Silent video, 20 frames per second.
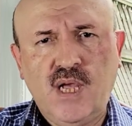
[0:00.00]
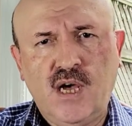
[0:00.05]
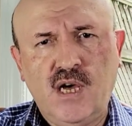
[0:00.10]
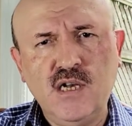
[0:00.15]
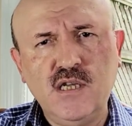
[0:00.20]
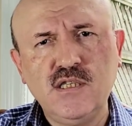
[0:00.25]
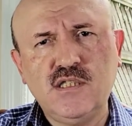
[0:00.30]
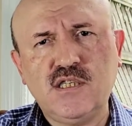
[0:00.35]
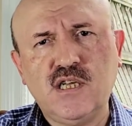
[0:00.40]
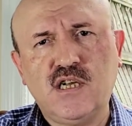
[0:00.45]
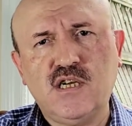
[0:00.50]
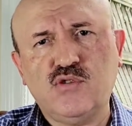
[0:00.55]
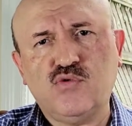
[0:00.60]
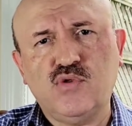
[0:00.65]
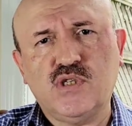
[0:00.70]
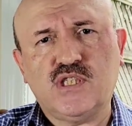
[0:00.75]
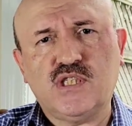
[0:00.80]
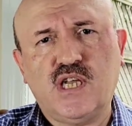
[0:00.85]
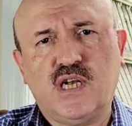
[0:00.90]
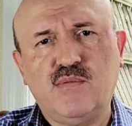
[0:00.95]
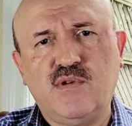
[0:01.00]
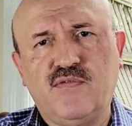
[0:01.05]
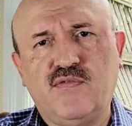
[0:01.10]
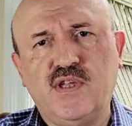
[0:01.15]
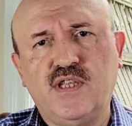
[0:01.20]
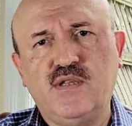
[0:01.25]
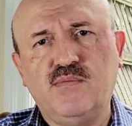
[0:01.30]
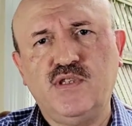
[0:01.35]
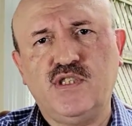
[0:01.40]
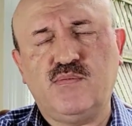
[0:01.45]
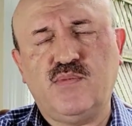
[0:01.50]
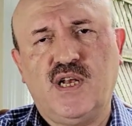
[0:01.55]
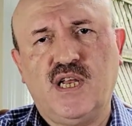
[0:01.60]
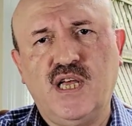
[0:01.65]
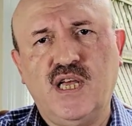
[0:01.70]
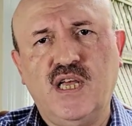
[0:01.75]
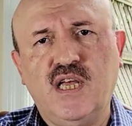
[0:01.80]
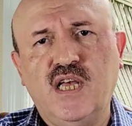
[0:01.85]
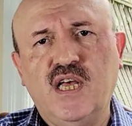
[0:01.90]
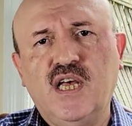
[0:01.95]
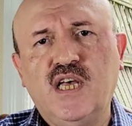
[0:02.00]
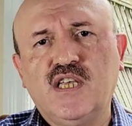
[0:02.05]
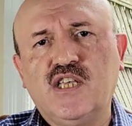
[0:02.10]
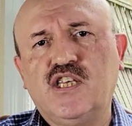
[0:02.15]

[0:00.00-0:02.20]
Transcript: Aleyhissalatü vesselam Efendimiz bile